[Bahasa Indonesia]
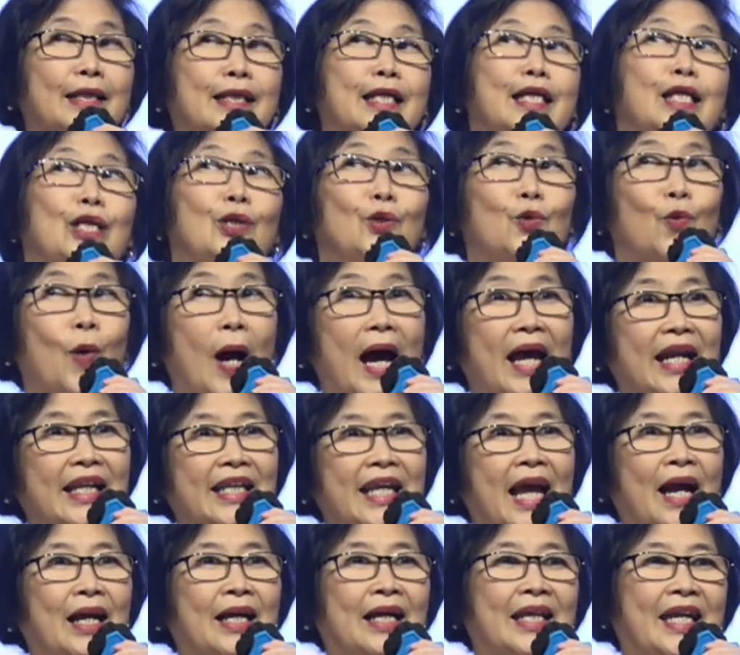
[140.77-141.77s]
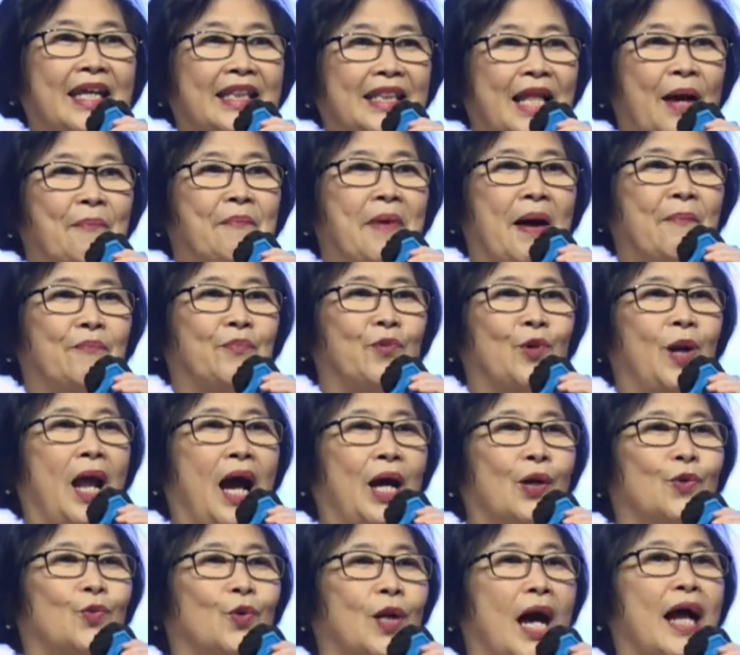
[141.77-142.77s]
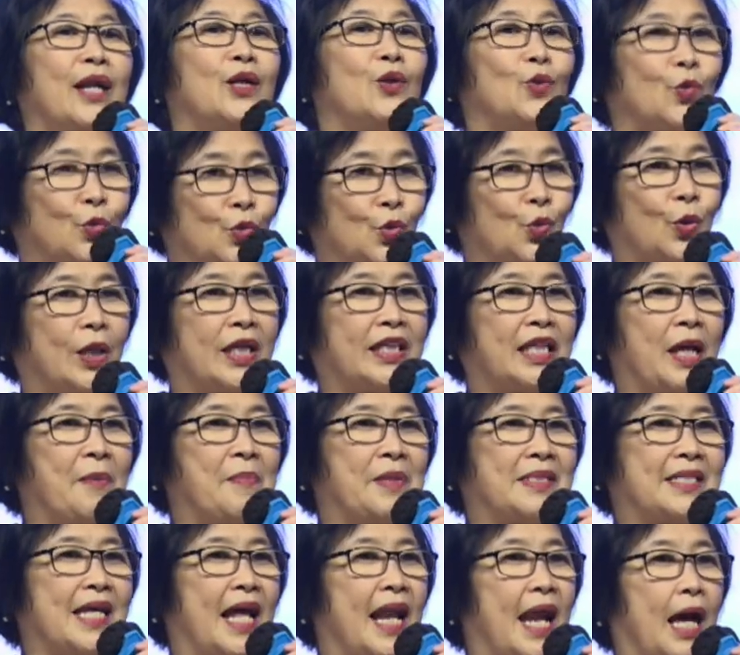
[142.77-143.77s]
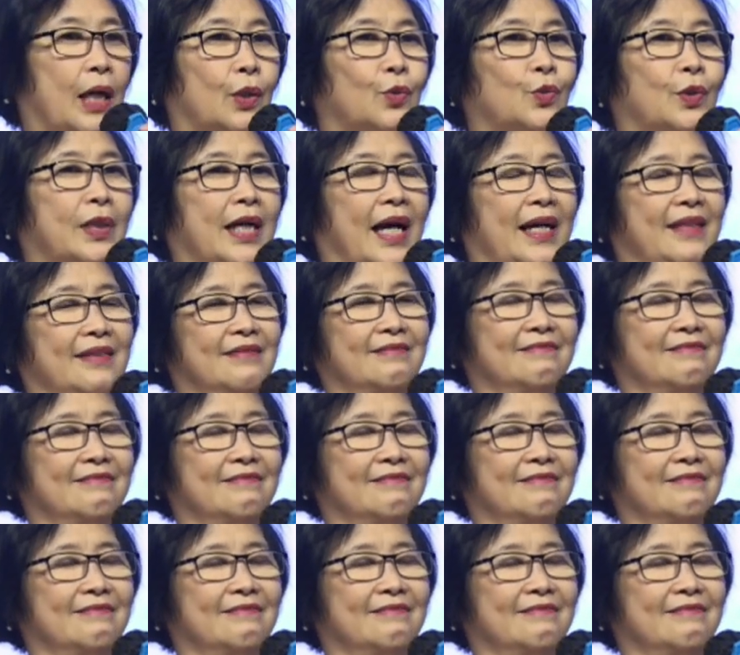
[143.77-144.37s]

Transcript: di luar yang kita mampu lakukan untuk kita bisa lakukan.